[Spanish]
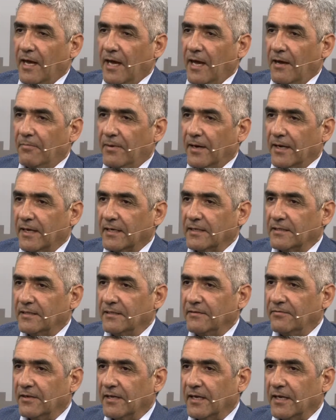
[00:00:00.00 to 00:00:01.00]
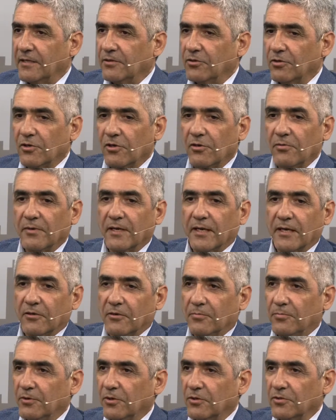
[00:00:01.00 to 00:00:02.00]
a pagar cifras astronómicas en
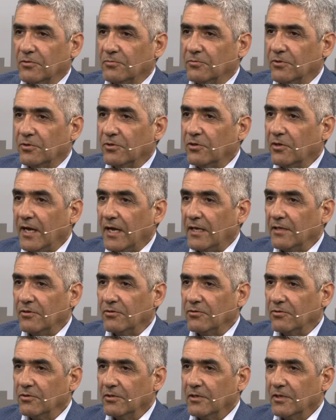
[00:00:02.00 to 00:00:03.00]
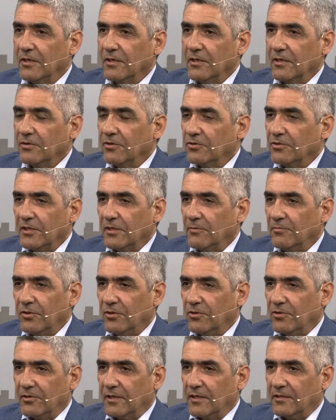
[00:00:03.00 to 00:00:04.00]
los próximos dos años, no tenés
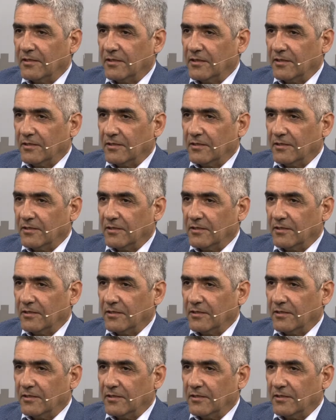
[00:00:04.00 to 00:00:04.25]
modo de hacer